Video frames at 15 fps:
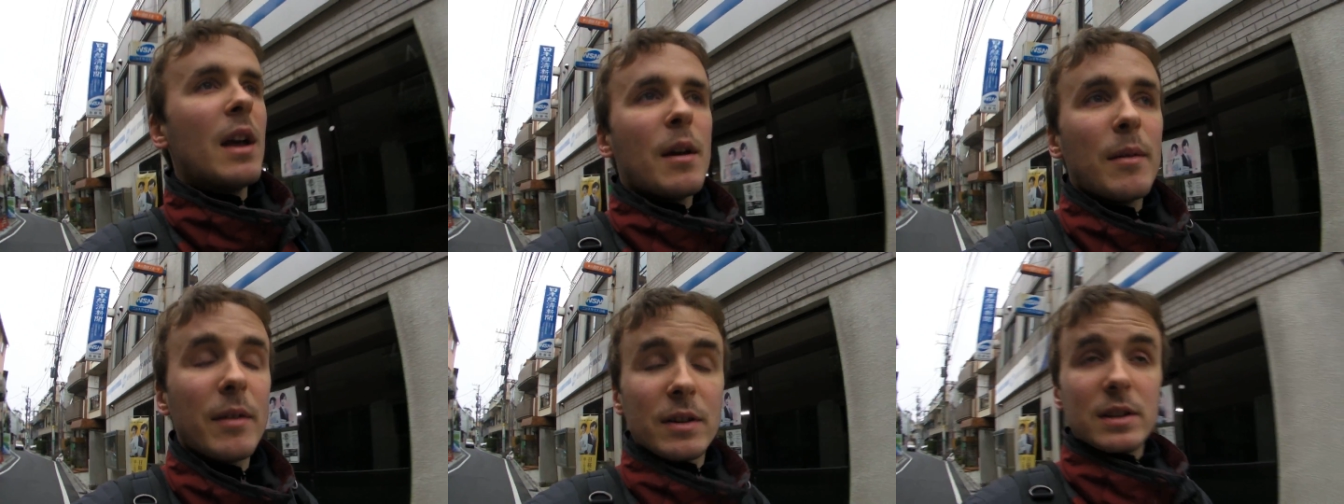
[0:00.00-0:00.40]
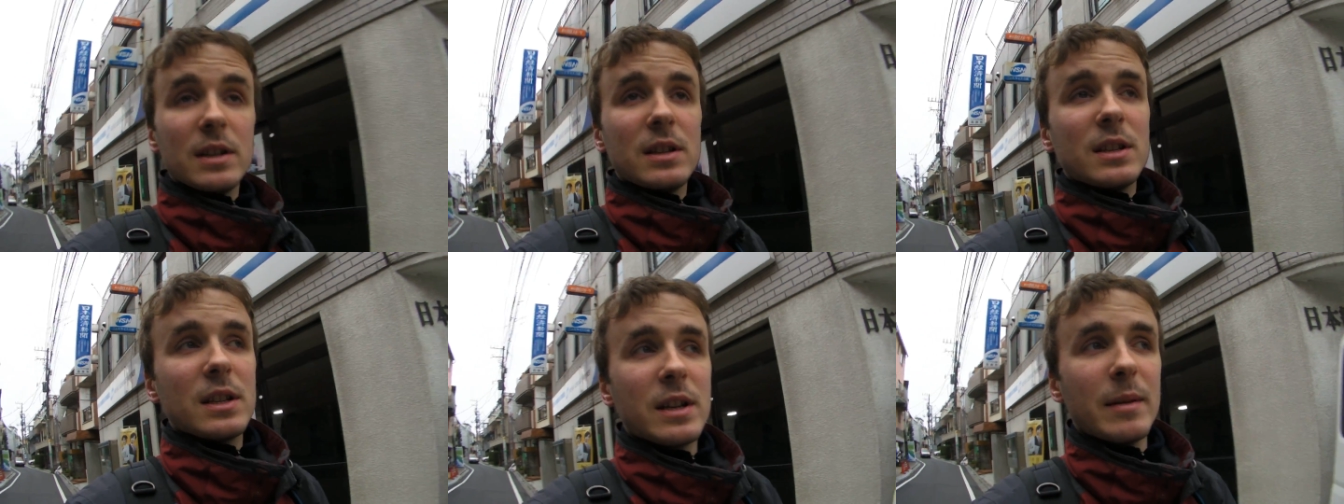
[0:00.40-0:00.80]
Io sì
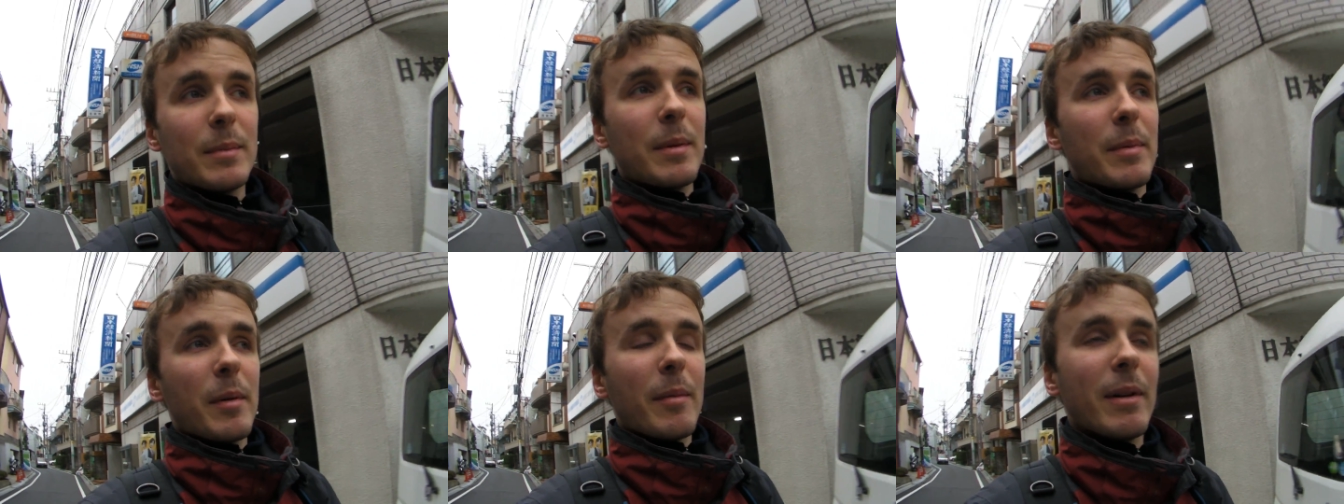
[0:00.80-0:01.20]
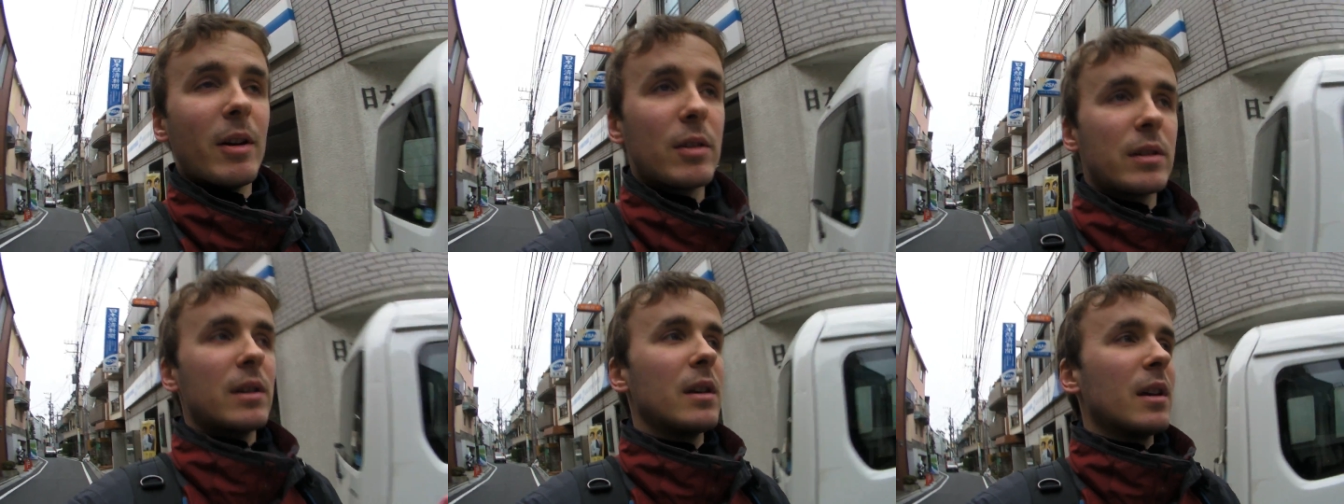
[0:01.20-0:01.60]
sì, sempre più o meno
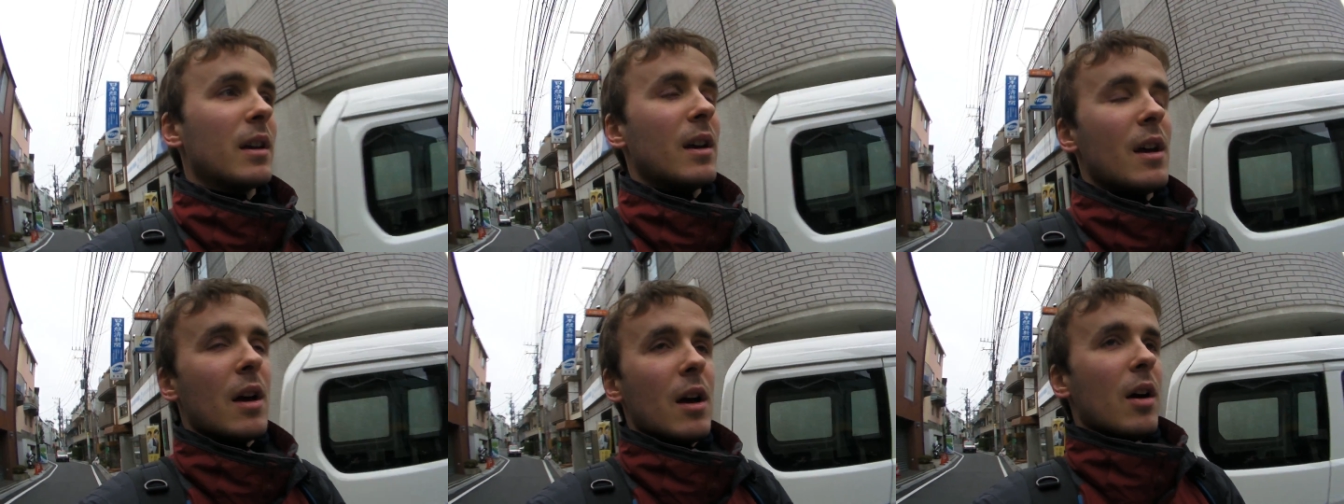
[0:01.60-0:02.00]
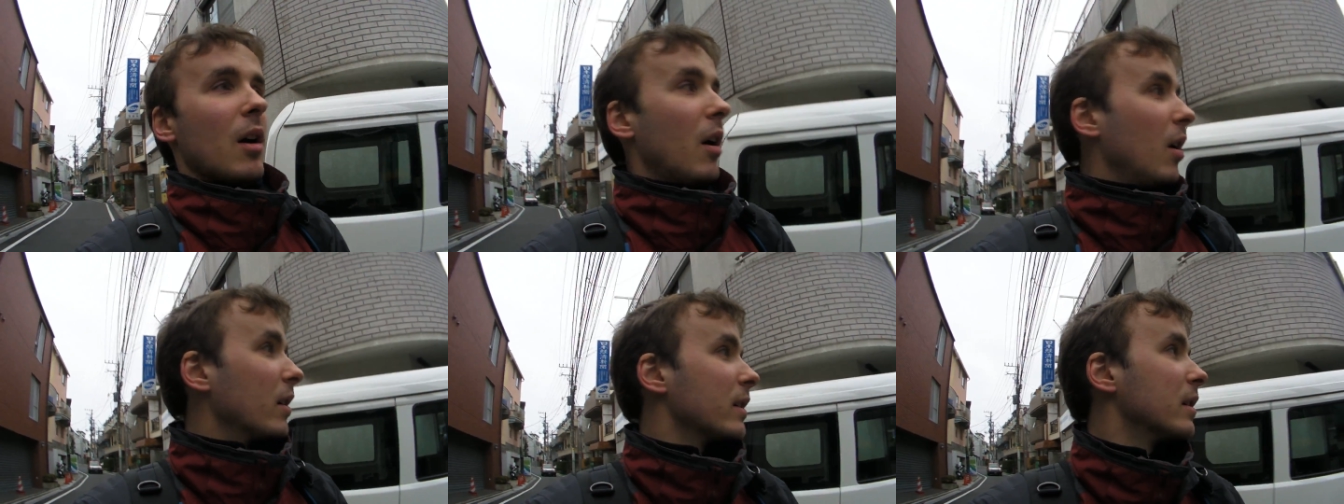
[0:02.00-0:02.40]
ogni,
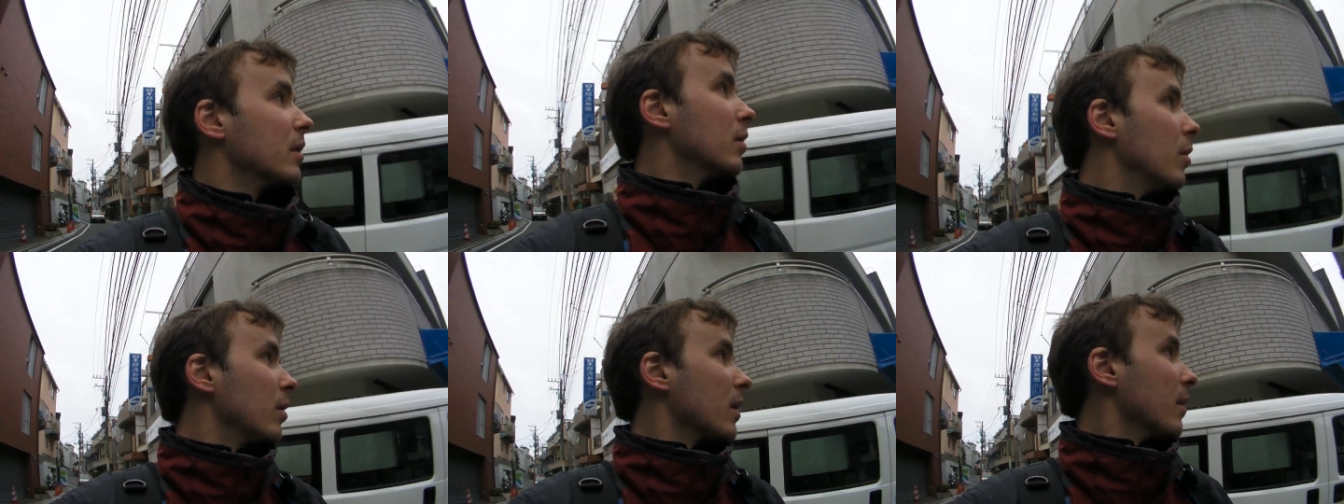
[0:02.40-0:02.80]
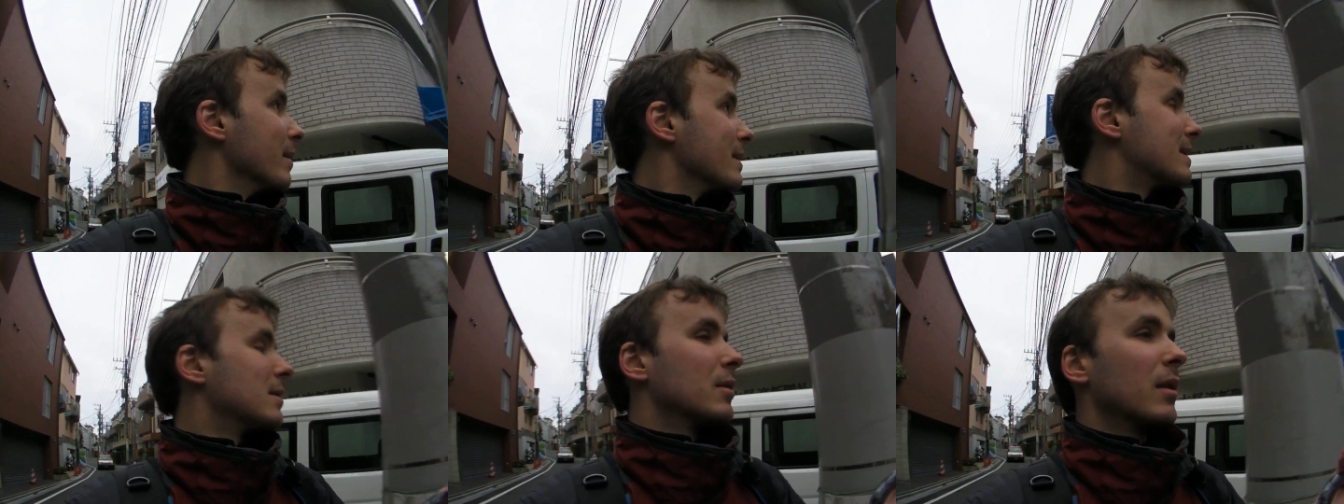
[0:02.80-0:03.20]
ogni ora,
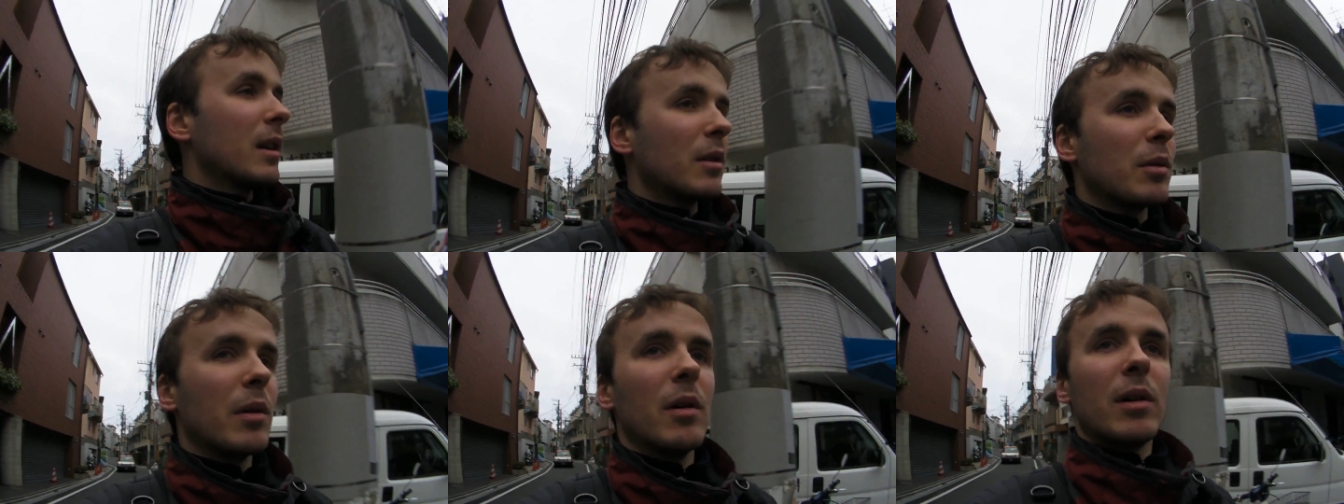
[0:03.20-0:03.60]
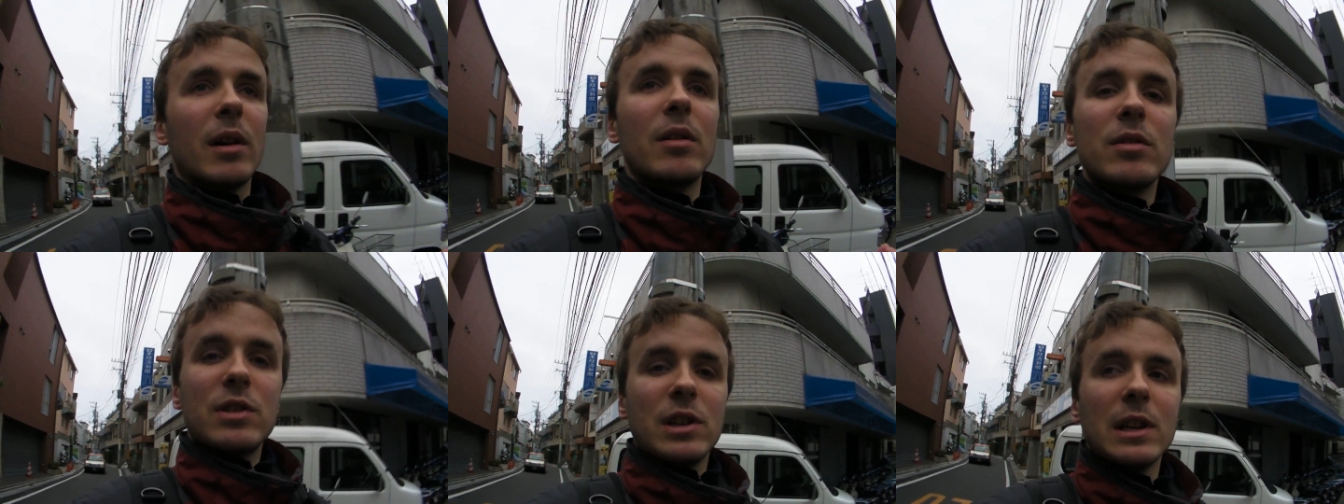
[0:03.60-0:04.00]
mezz'ora, due ore
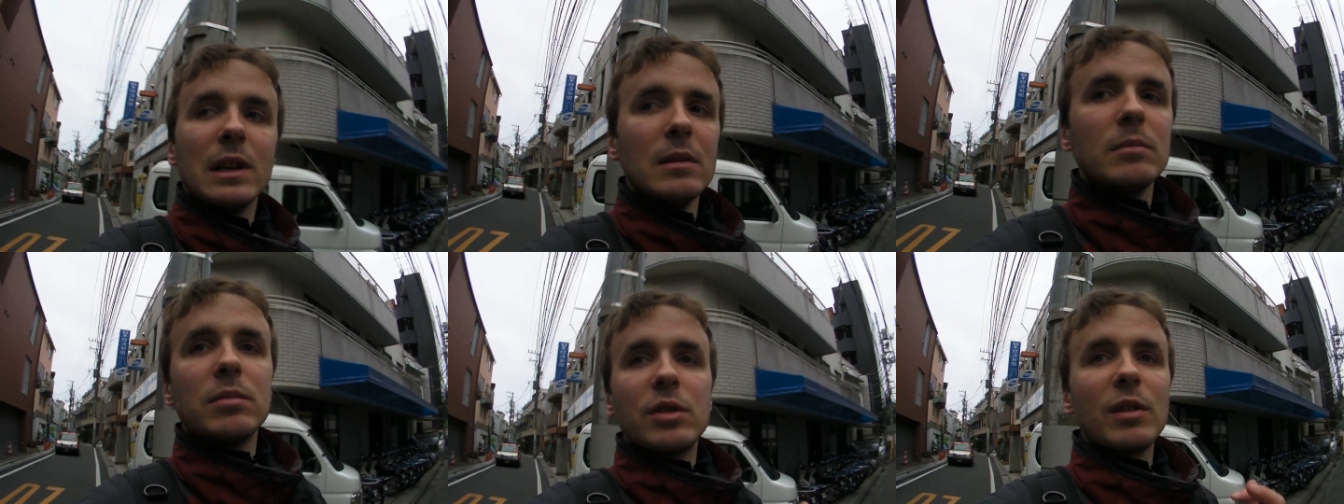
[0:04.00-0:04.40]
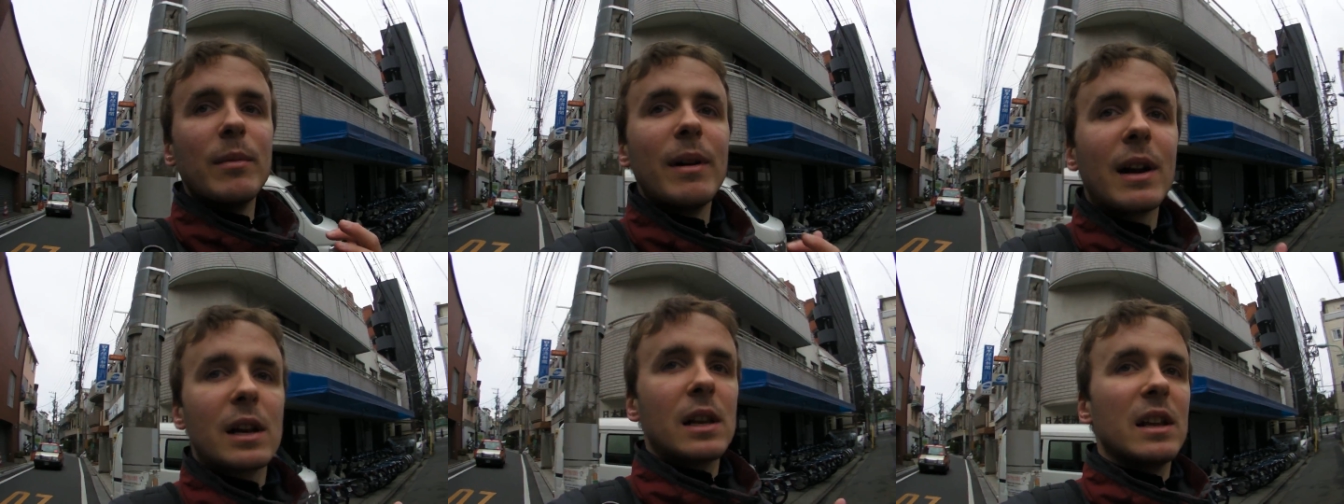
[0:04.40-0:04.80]
così,
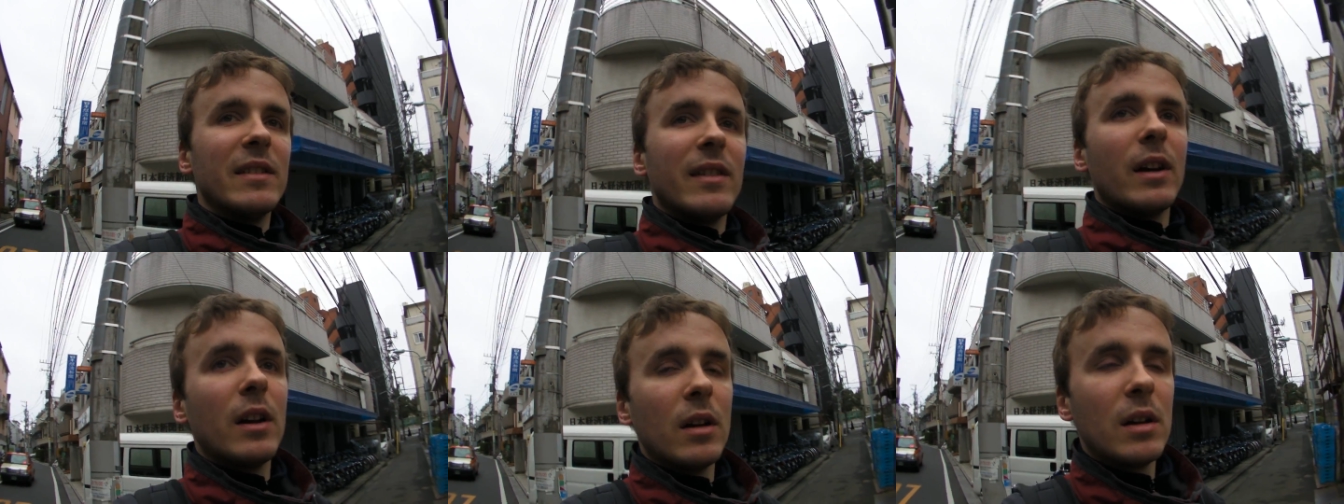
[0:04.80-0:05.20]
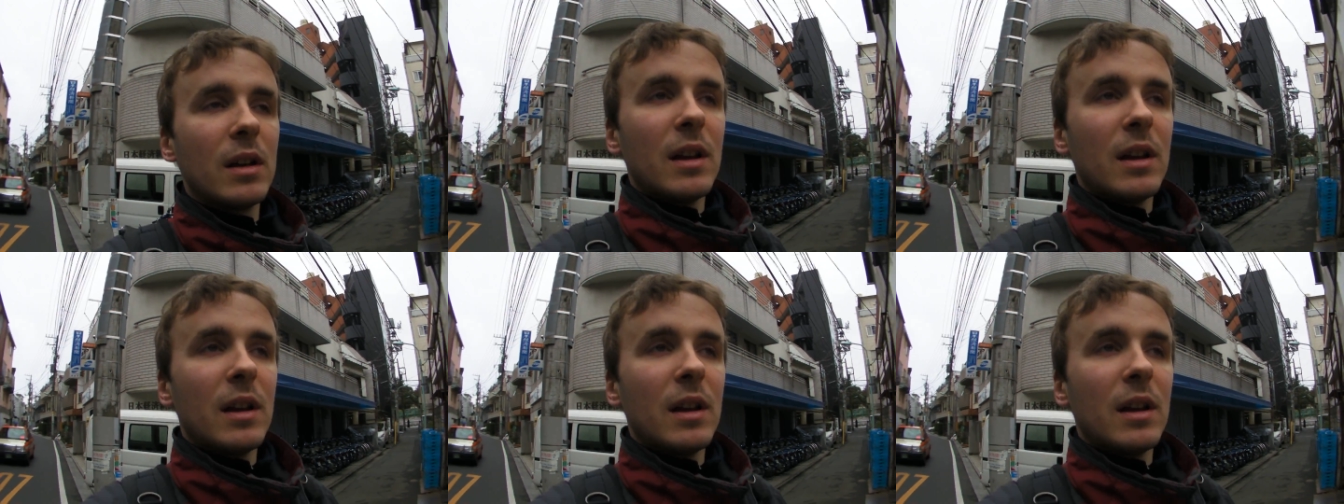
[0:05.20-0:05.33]
insomma arrivano.